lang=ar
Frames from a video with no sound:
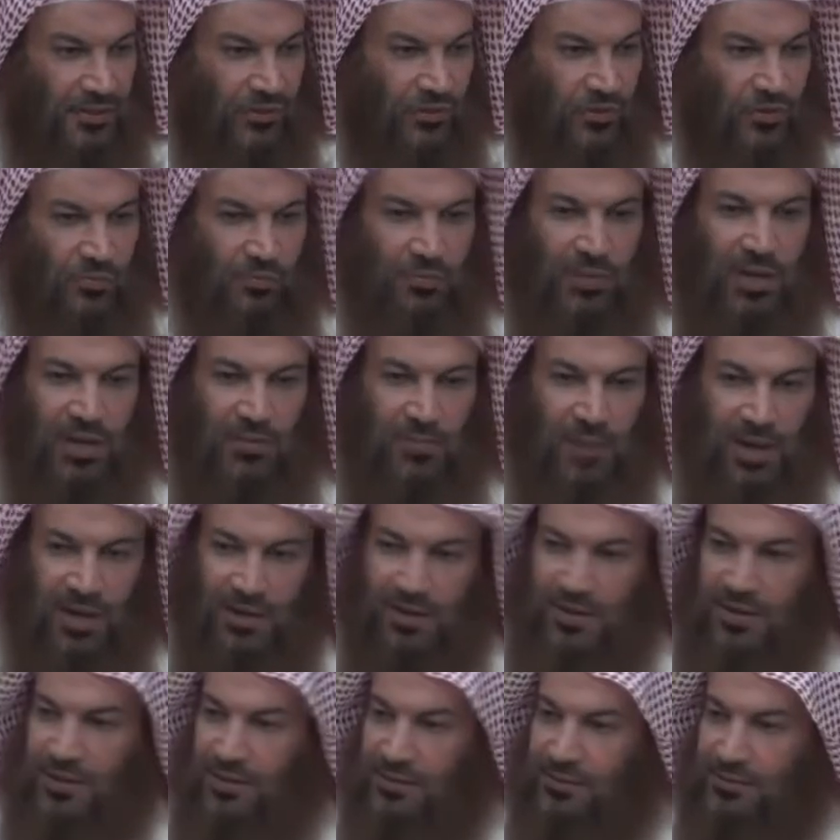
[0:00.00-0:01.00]
ثم
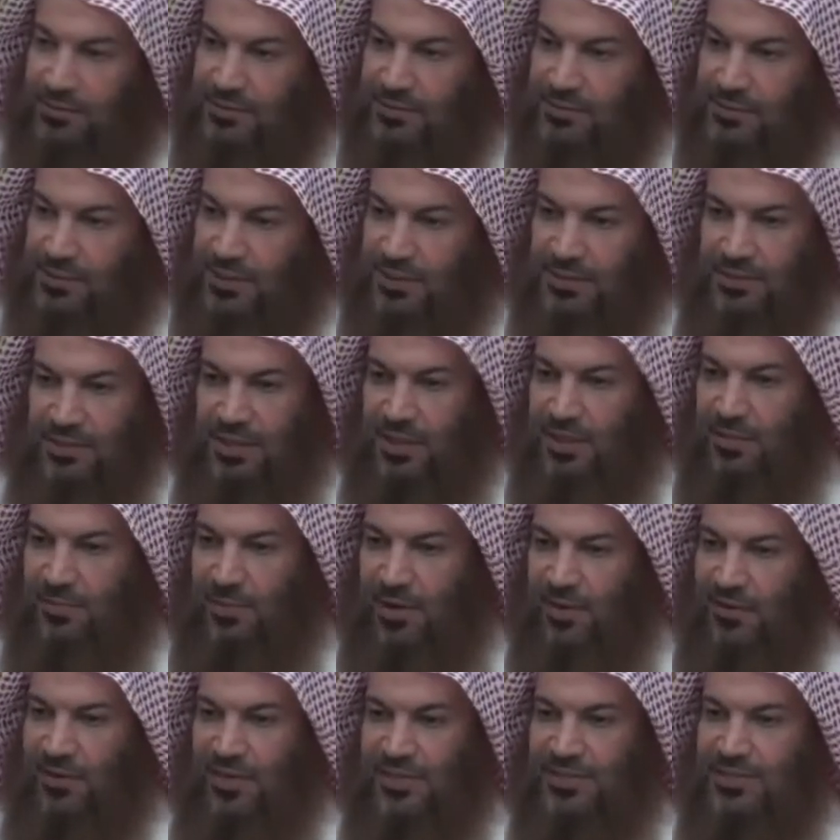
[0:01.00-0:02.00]
المعنى أنت
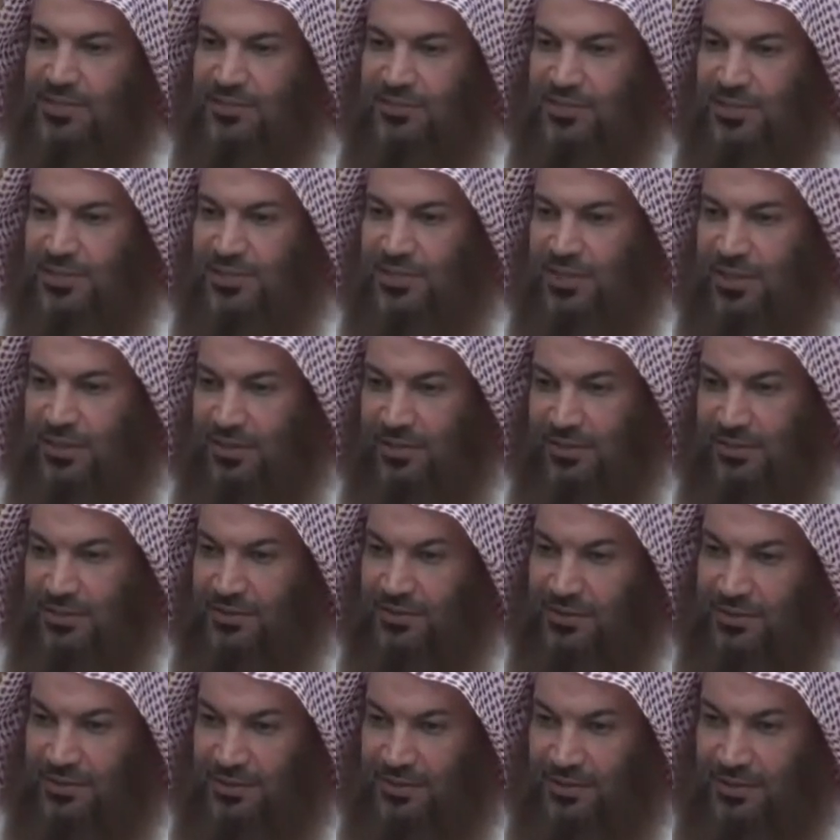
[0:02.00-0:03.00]
لماذا يعني أصلا
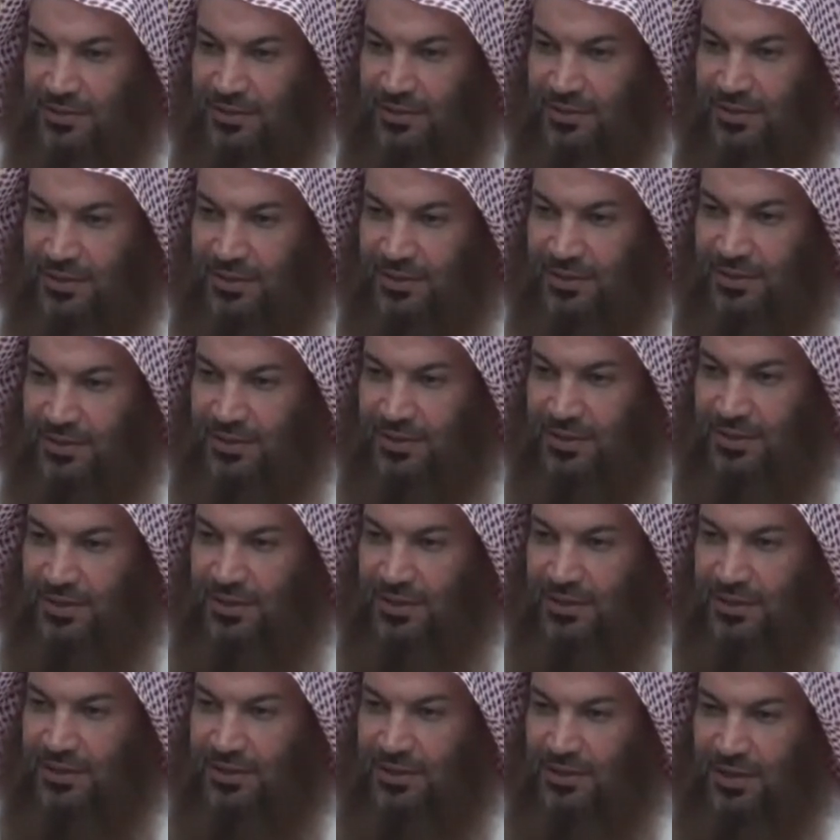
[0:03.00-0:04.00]
تستعيذ
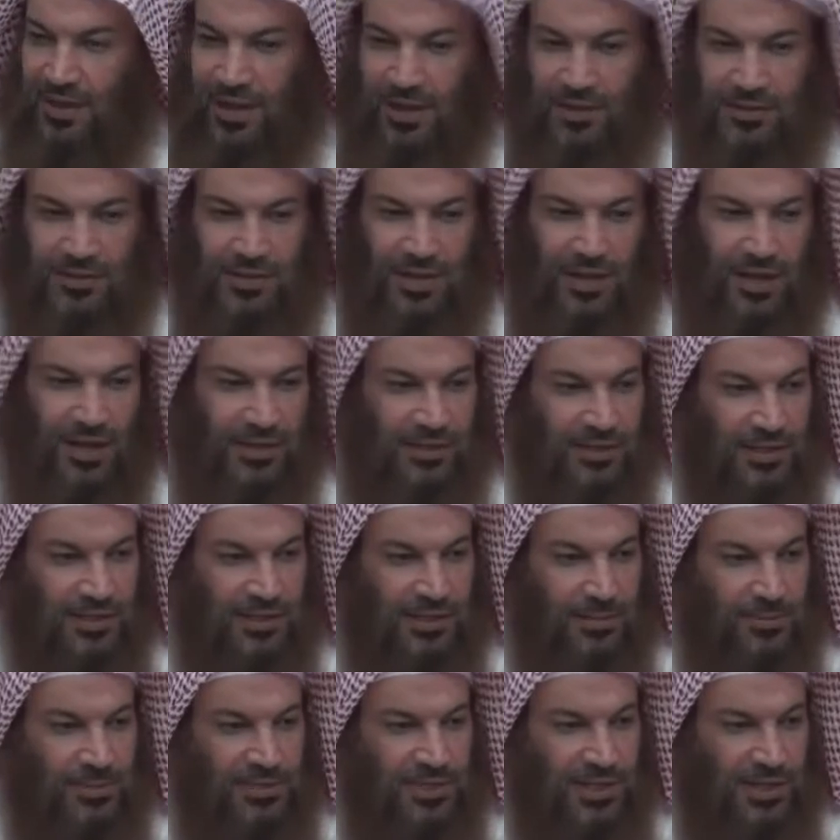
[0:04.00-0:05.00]
حتى لا
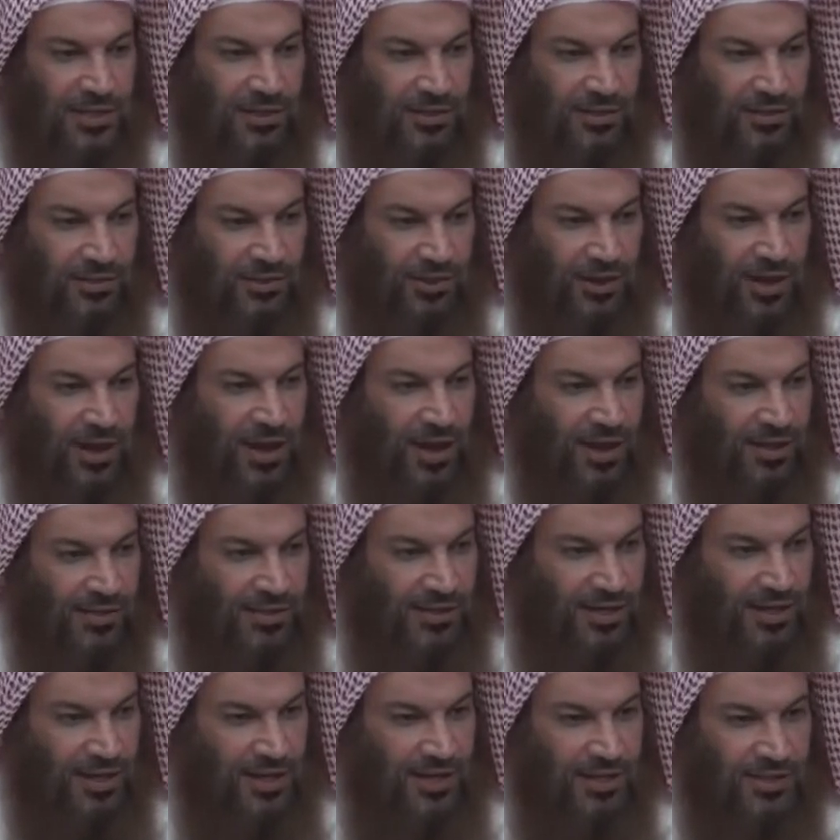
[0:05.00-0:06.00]
تلتبس عليك القراءة
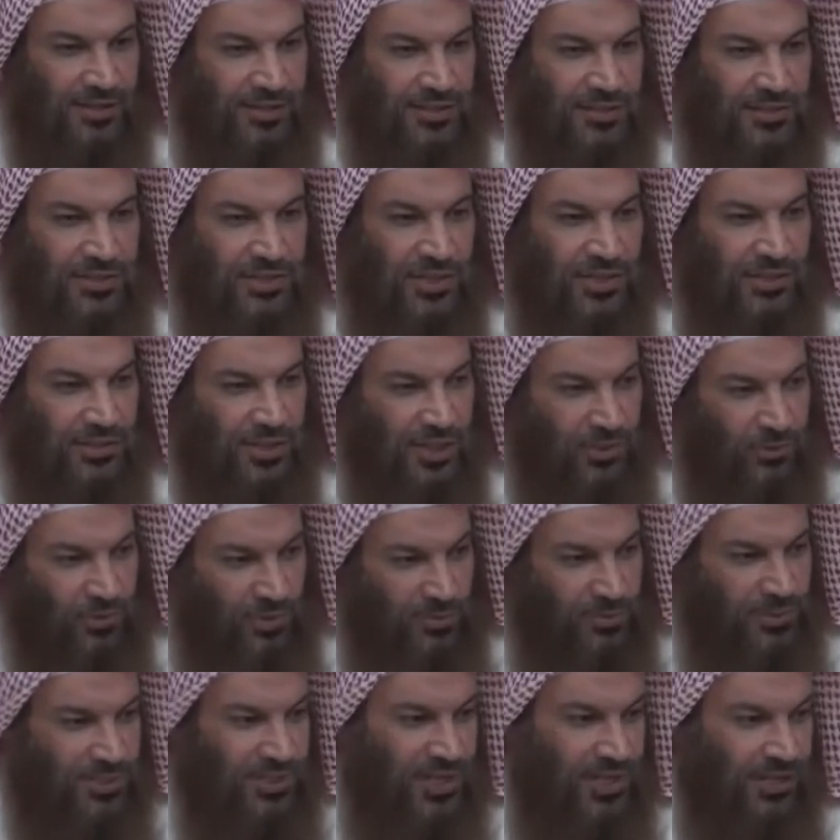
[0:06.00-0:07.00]
حتى لا يأتي الشيطان
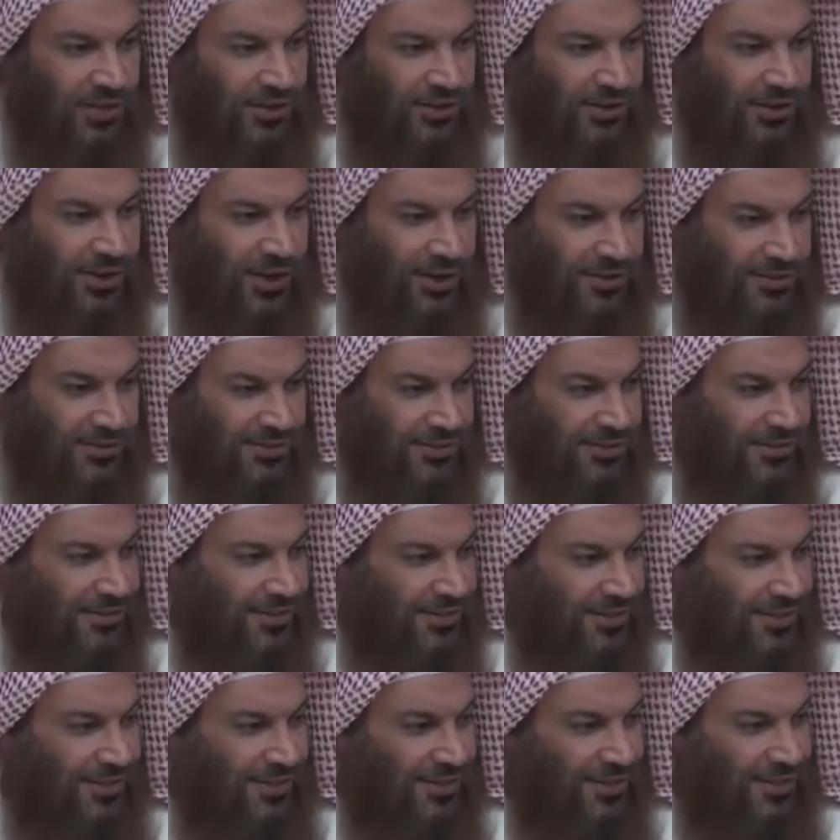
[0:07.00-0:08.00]
ويلبس عليك قراءتك
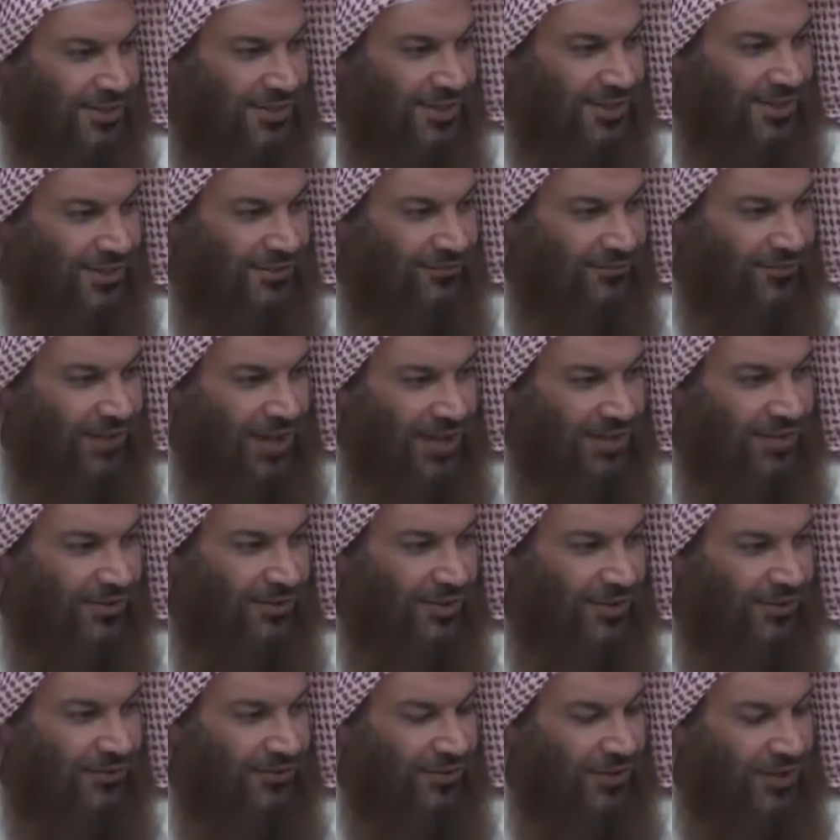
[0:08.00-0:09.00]

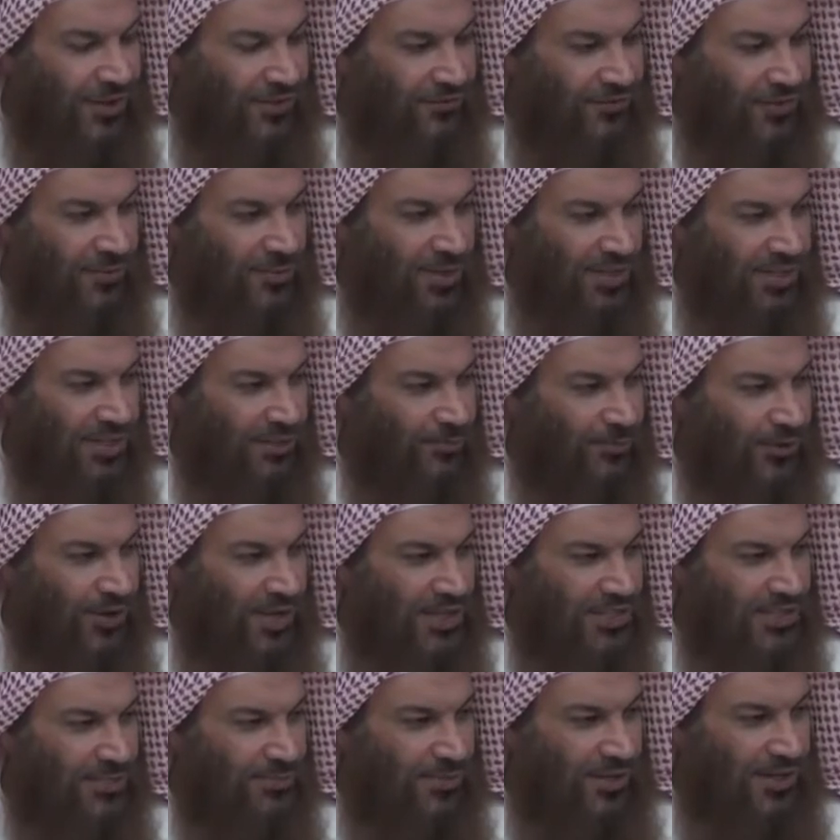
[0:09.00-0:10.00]
فأين فمتى
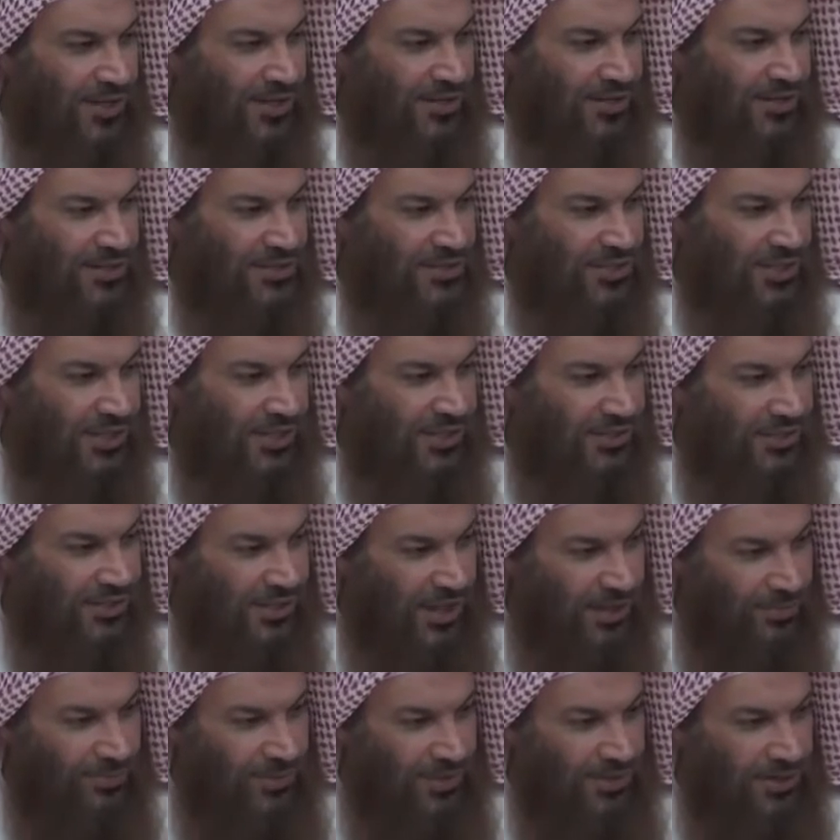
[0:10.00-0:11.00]
المناسبة أن يستعيذ
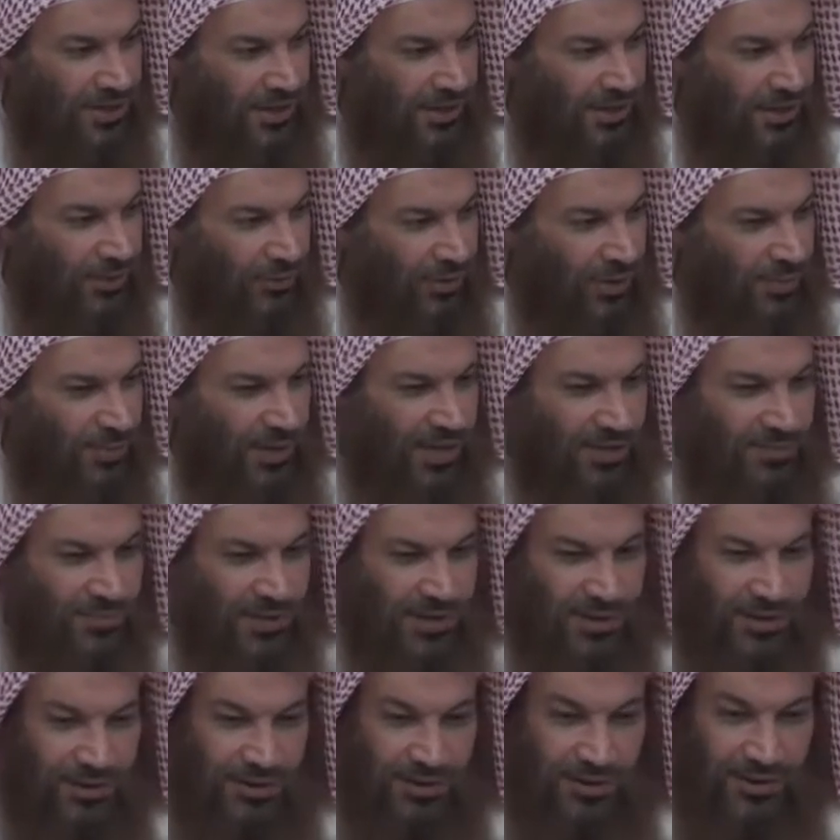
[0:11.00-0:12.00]
قبل أن يقرأ ولا بعد
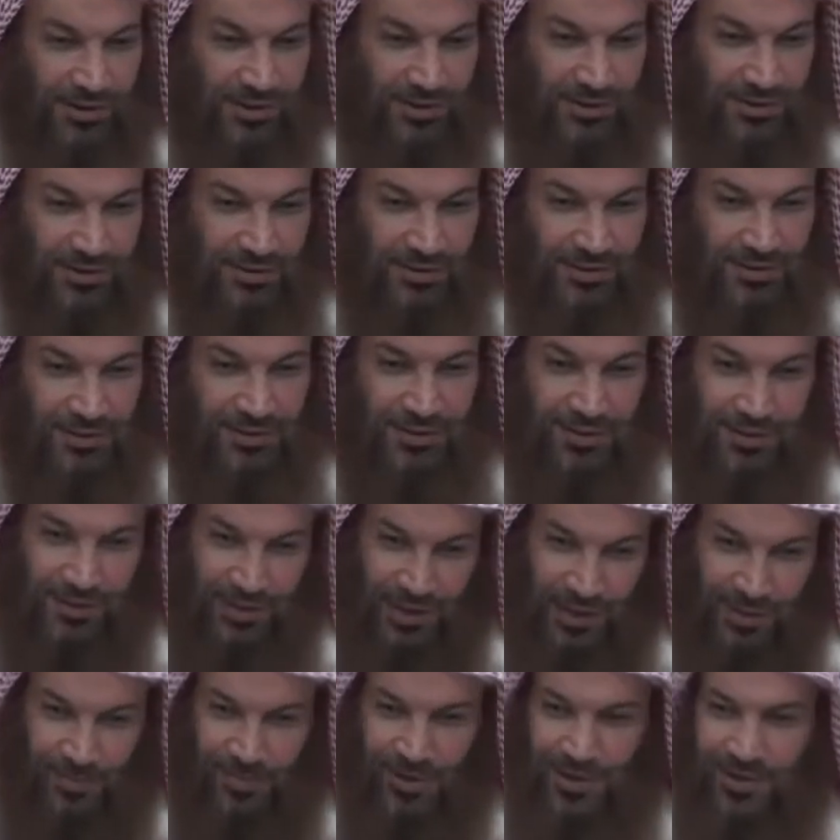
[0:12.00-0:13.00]
ما يقرأ
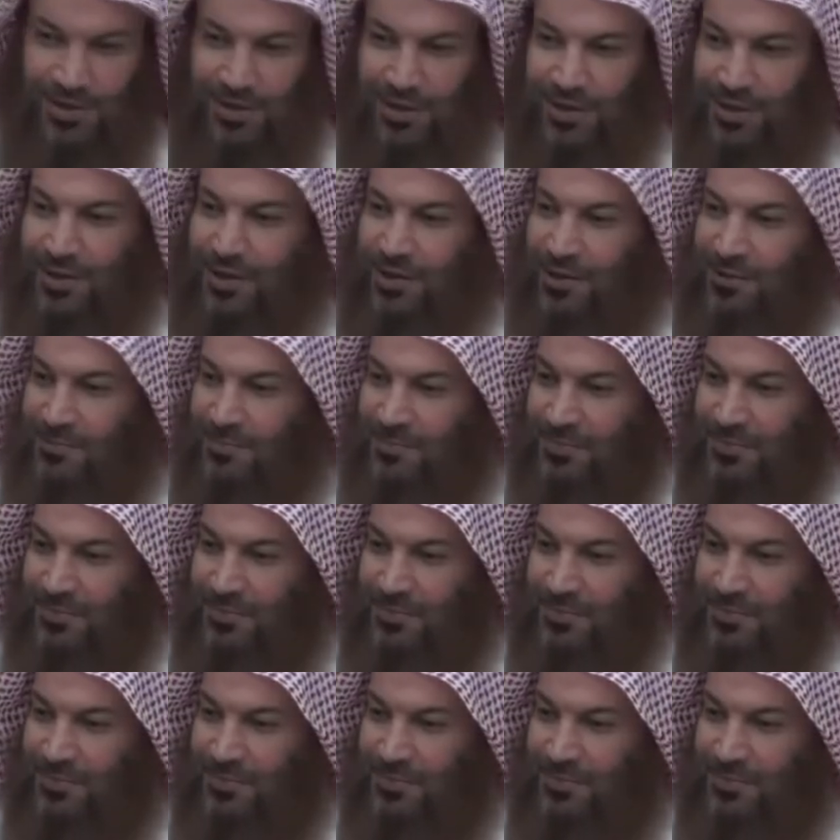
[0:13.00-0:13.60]
قبل أن يقرأ